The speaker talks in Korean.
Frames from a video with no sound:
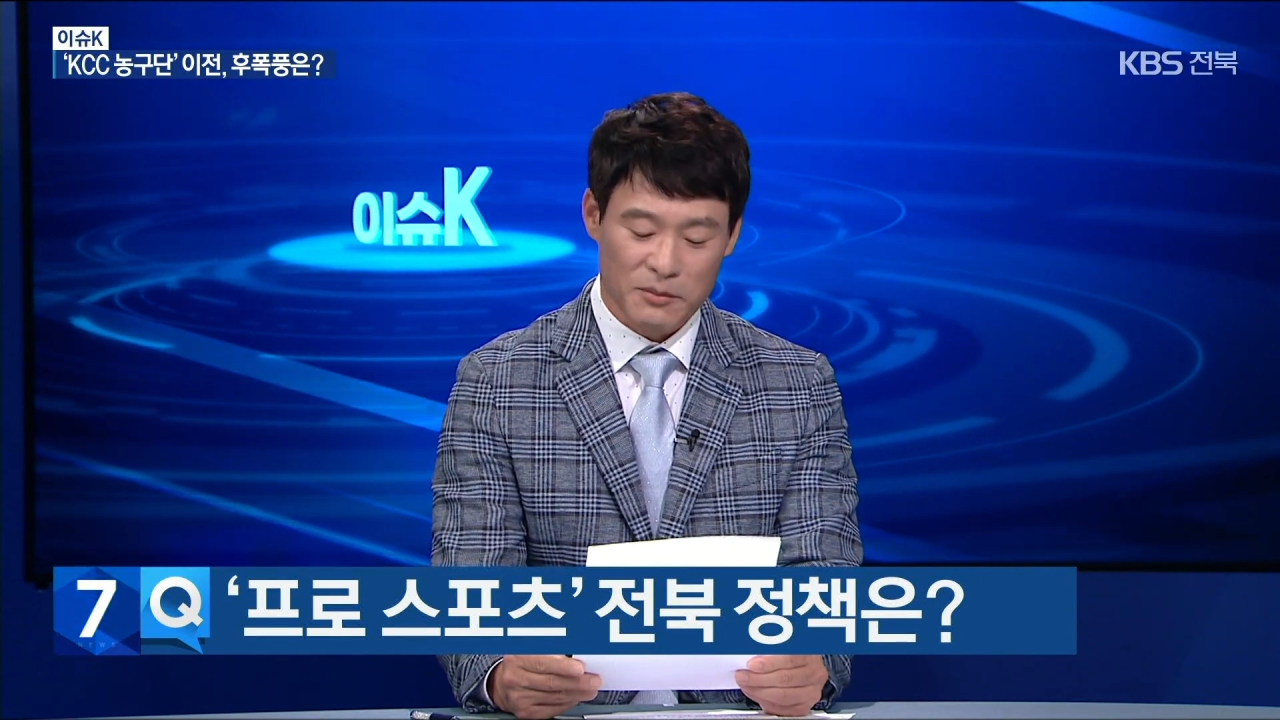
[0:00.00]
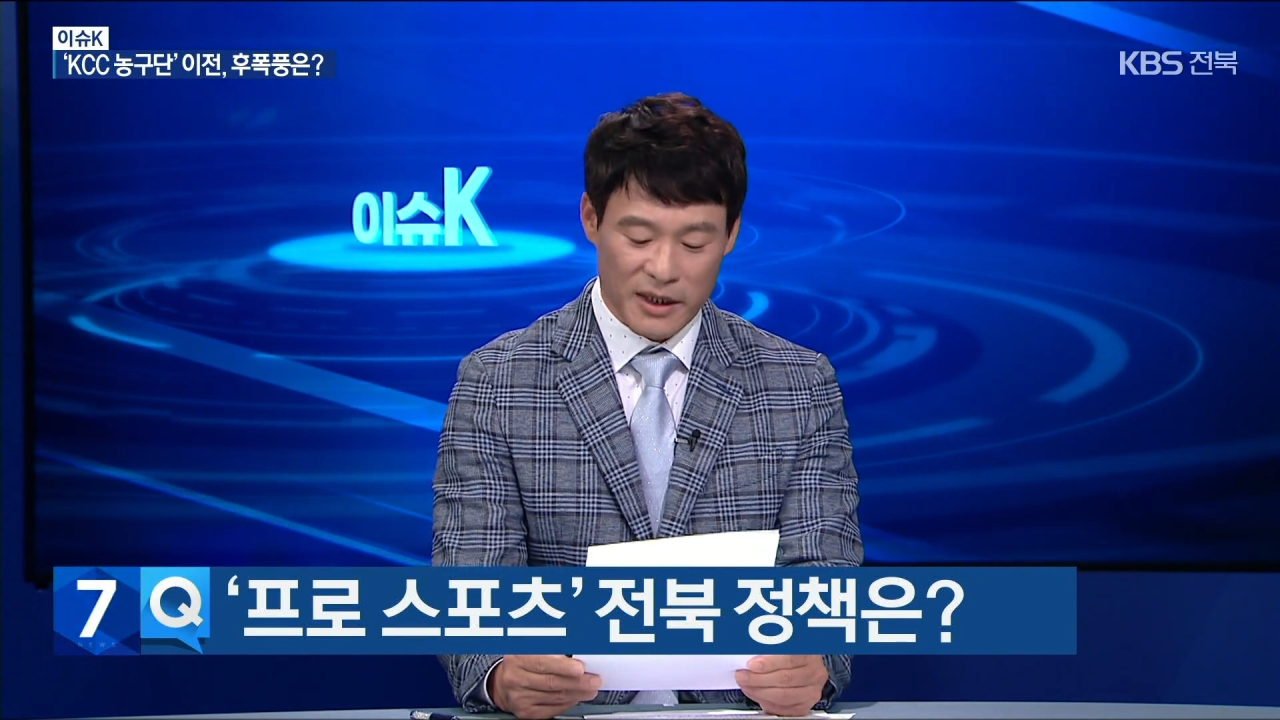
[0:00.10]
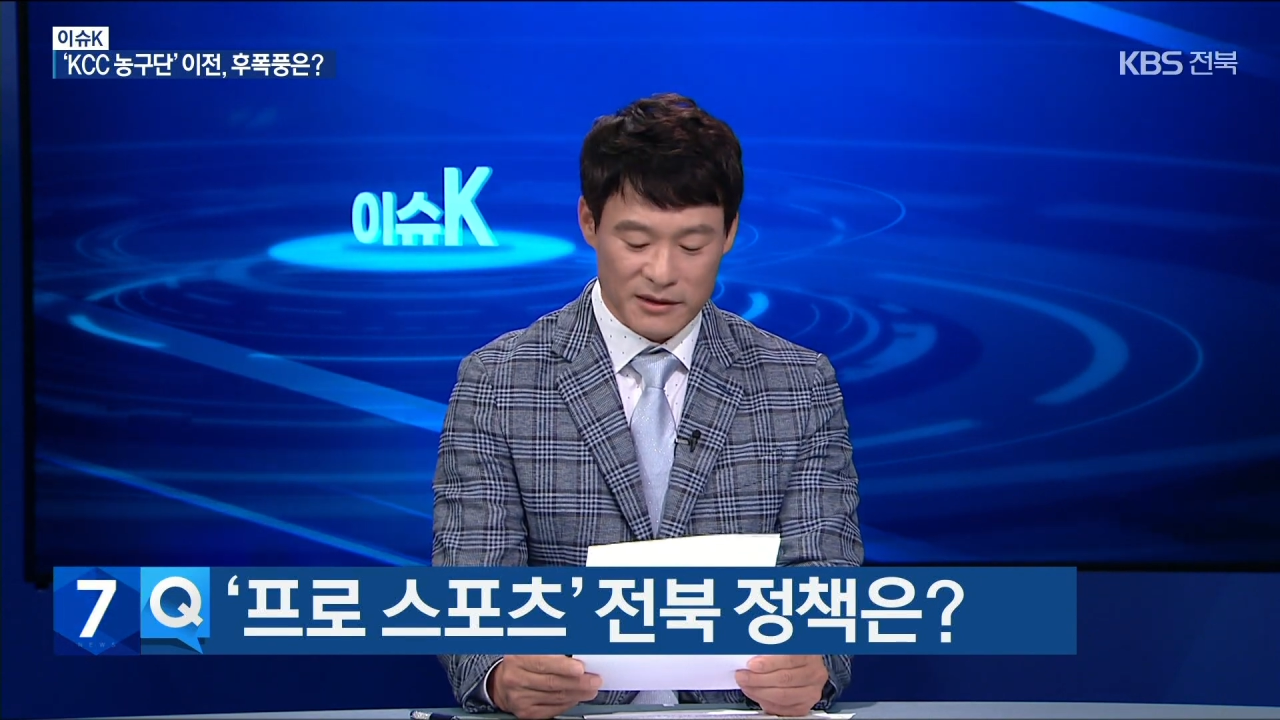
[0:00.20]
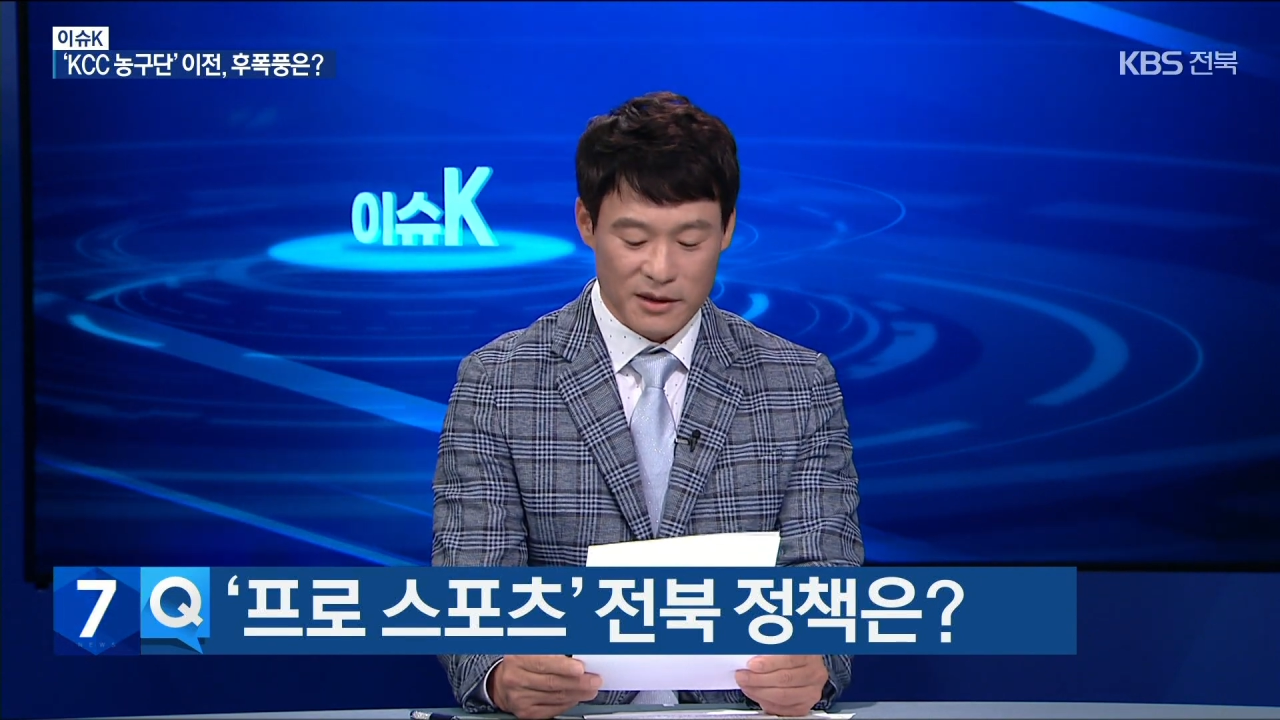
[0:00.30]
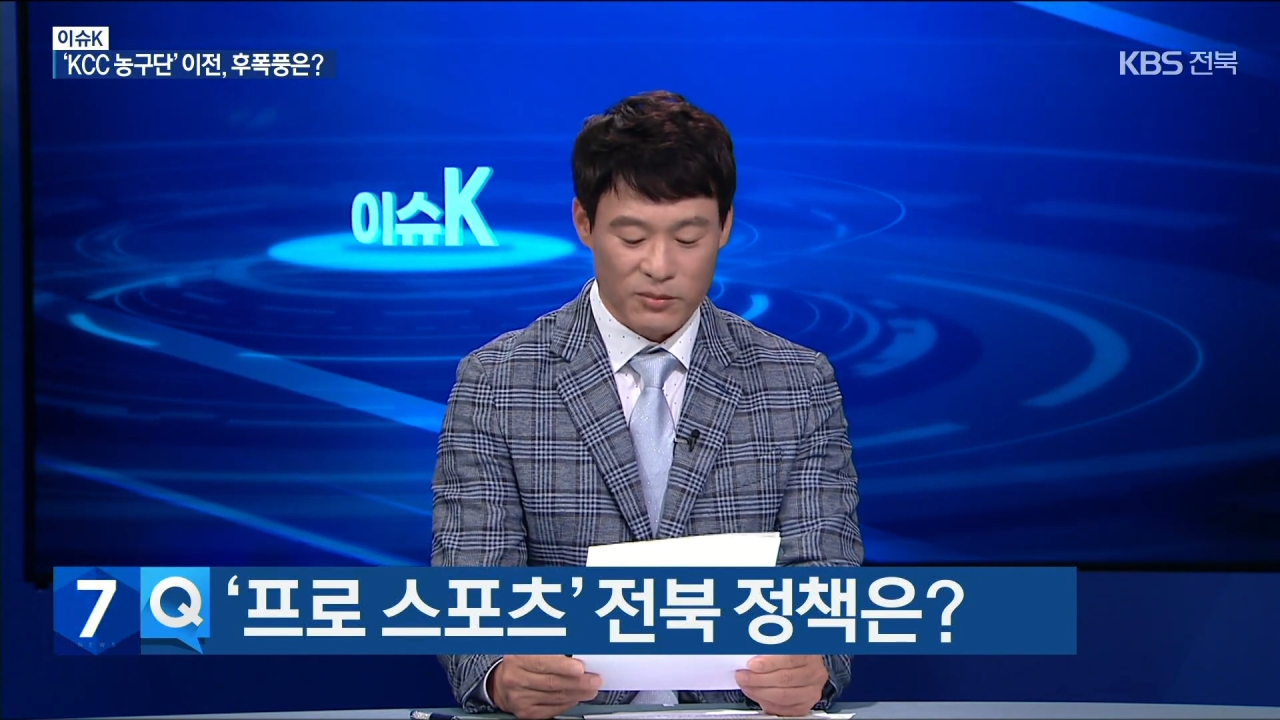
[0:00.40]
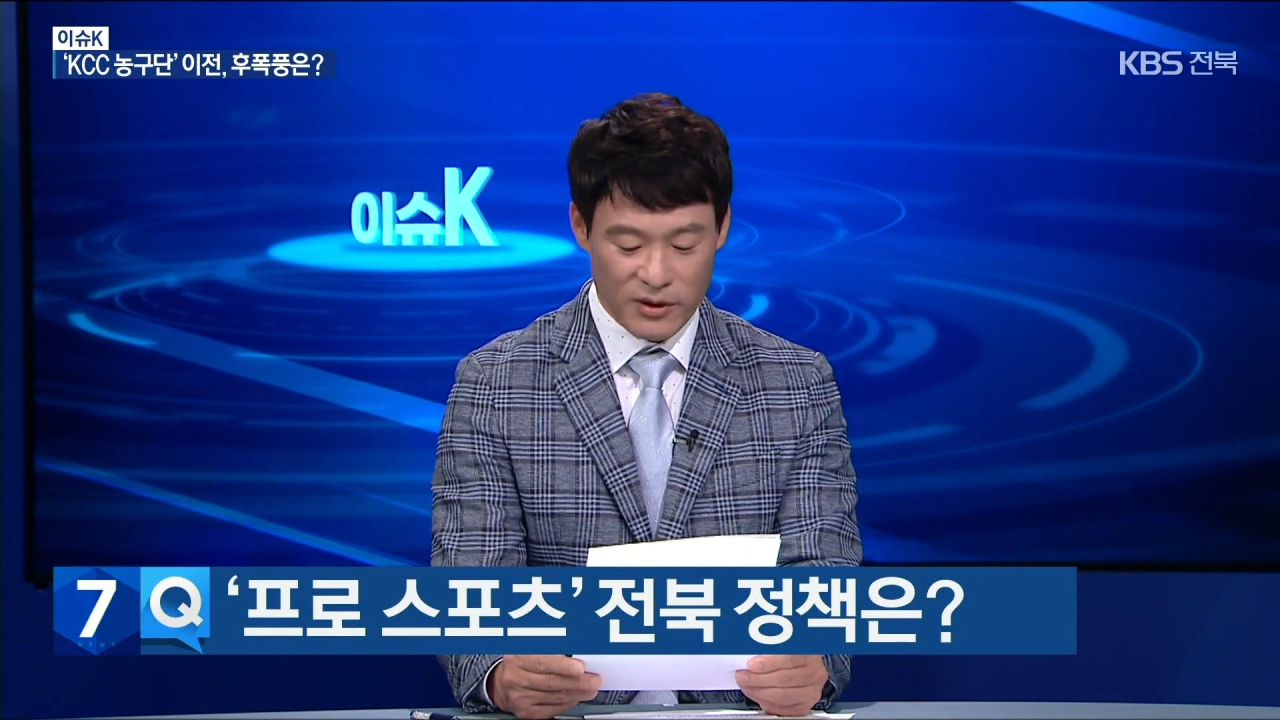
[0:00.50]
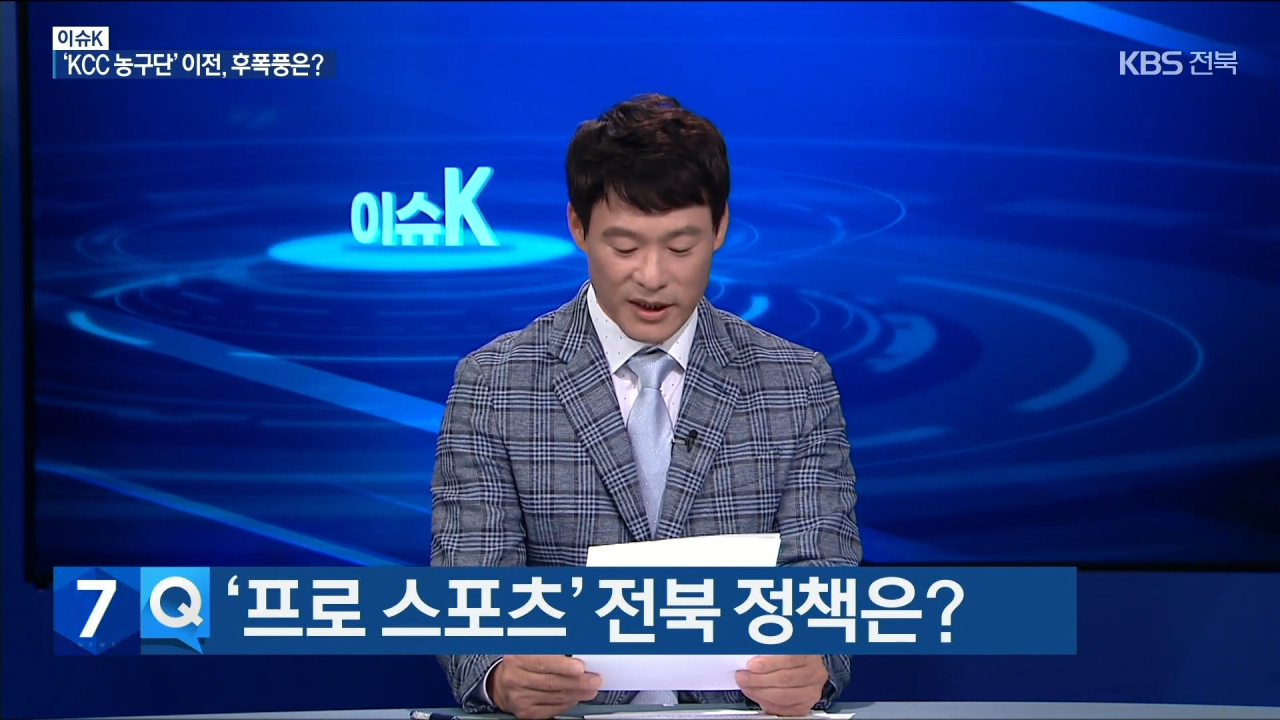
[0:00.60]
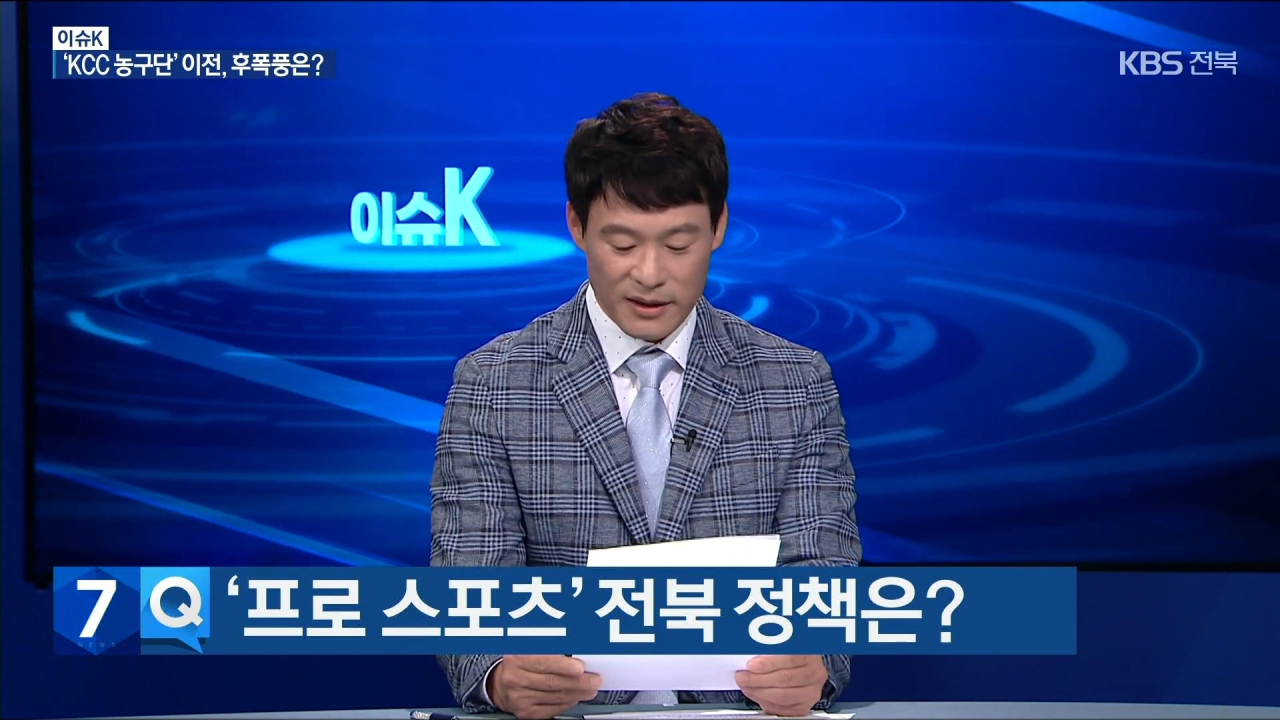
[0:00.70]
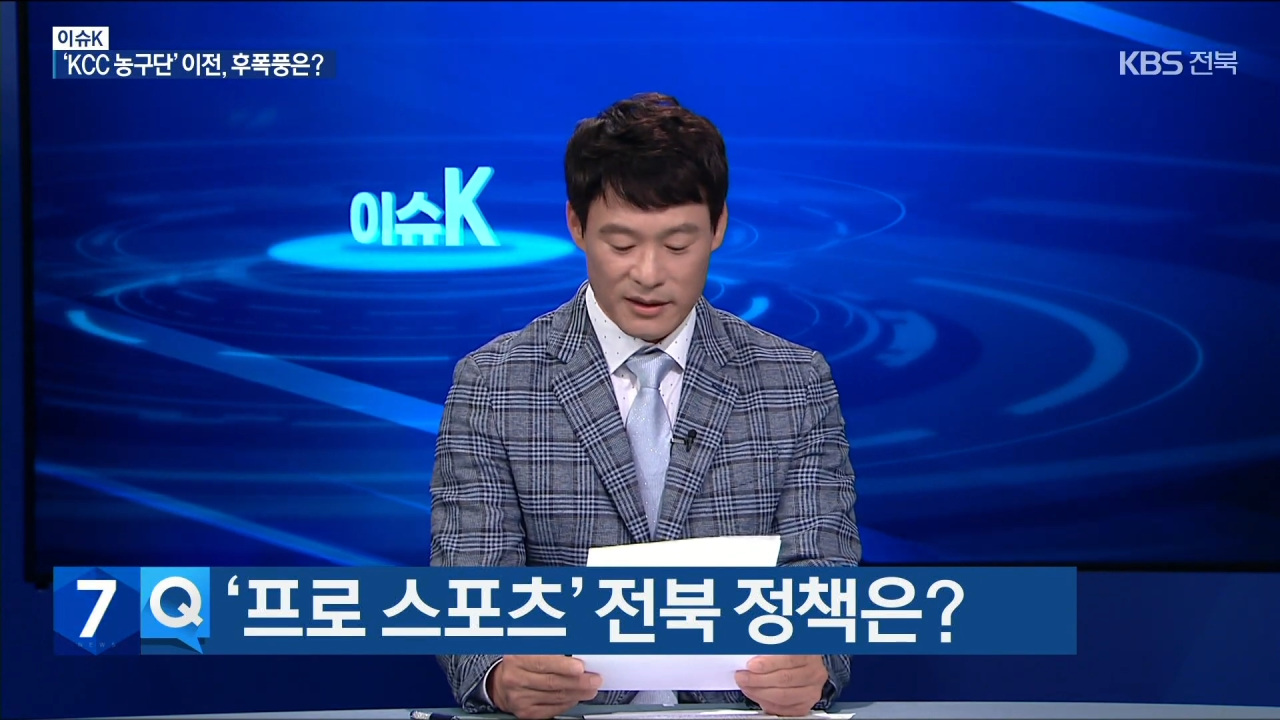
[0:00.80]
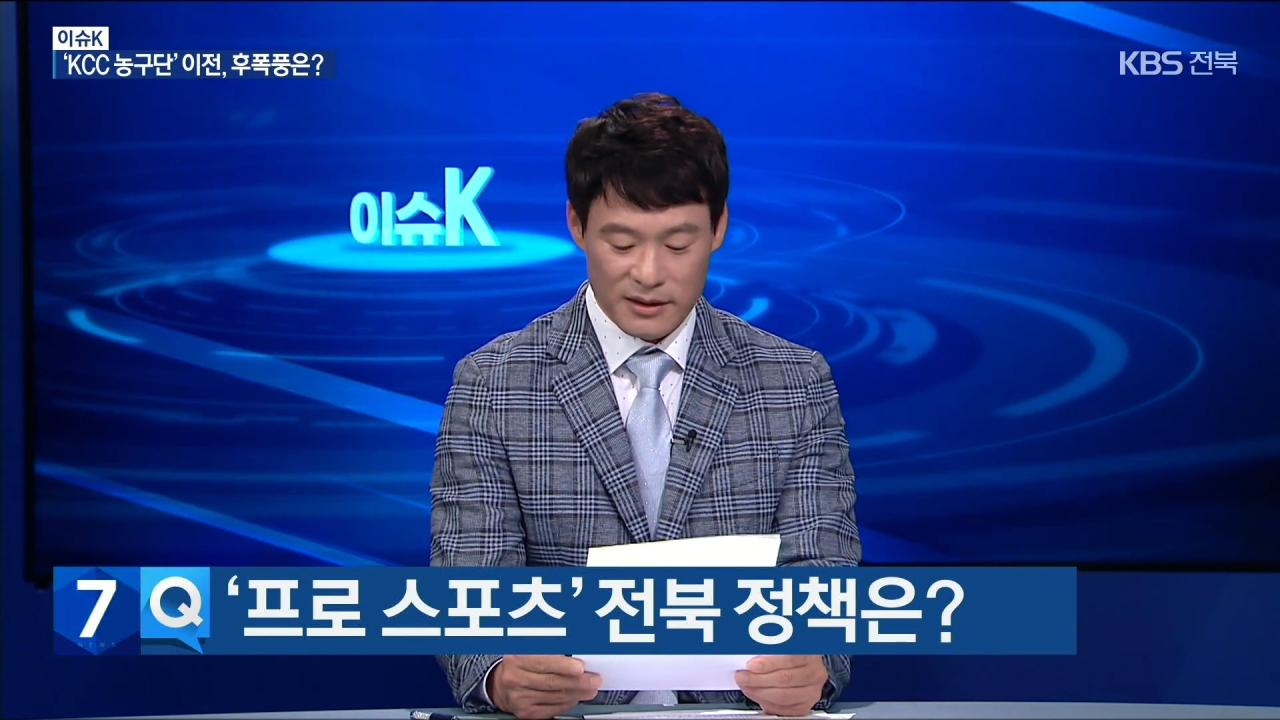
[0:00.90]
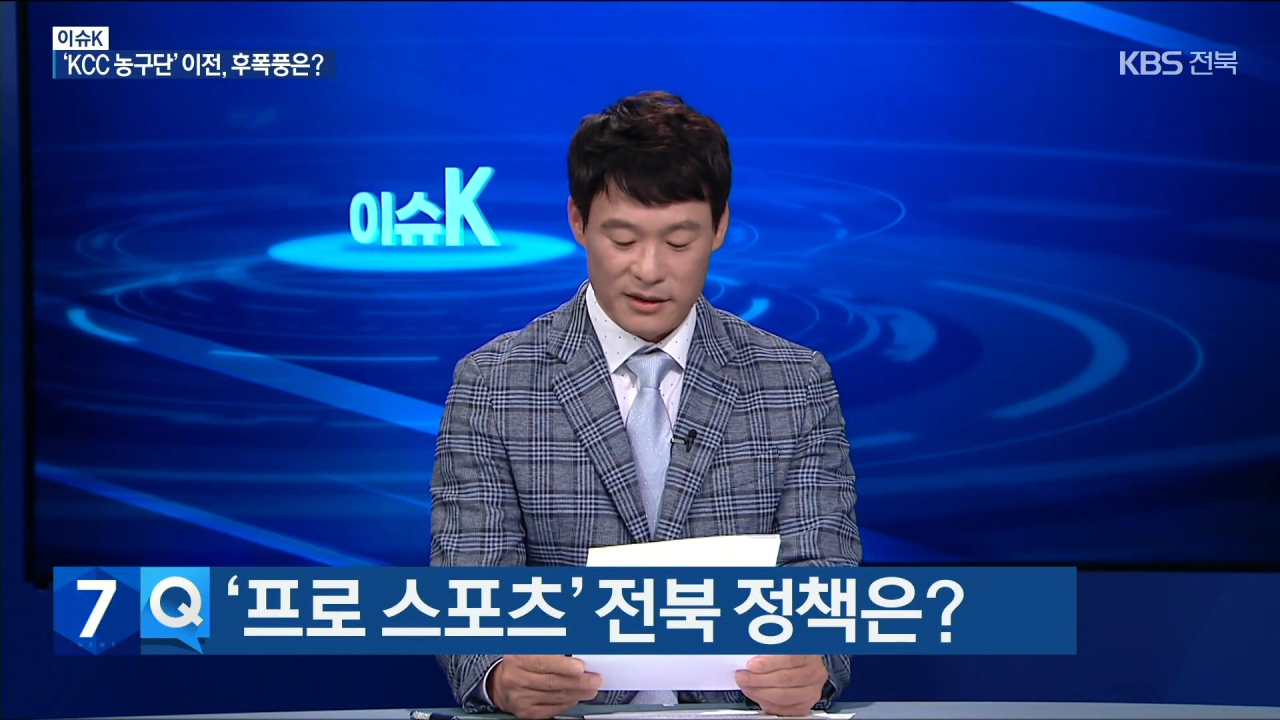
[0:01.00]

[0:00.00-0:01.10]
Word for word: 마스터 플랜